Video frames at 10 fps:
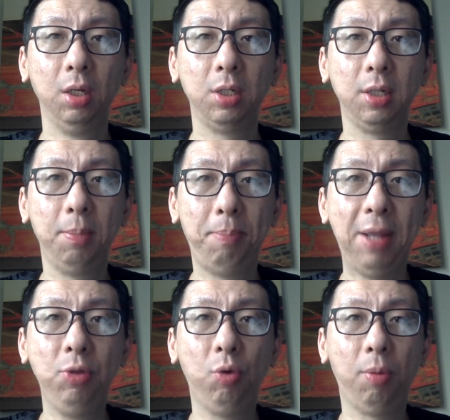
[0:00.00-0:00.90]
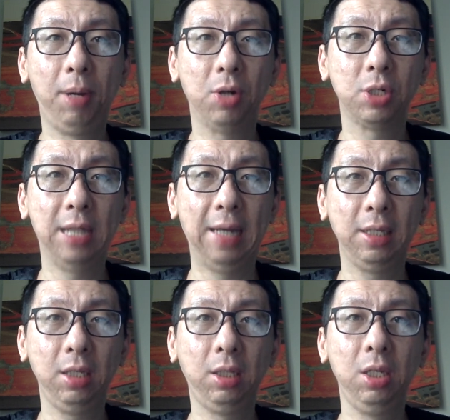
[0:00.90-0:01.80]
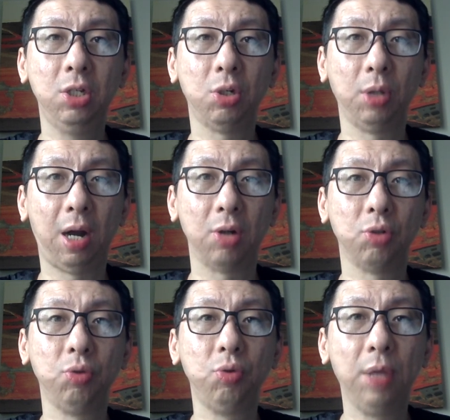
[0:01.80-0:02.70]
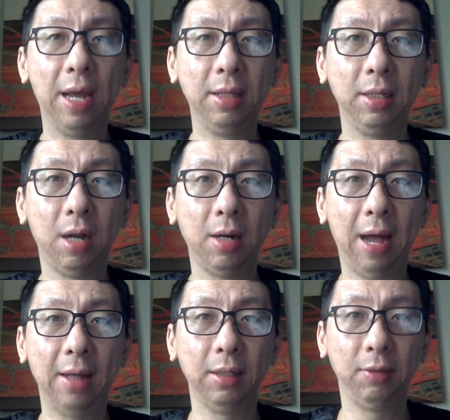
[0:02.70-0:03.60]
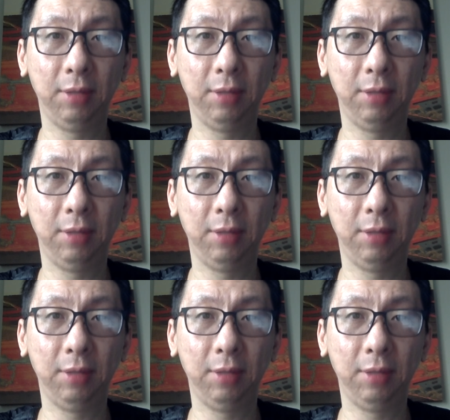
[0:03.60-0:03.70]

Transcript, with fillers: 这个班农我不知道是拿的一第一手的，还是从朱利安那那儿拿的。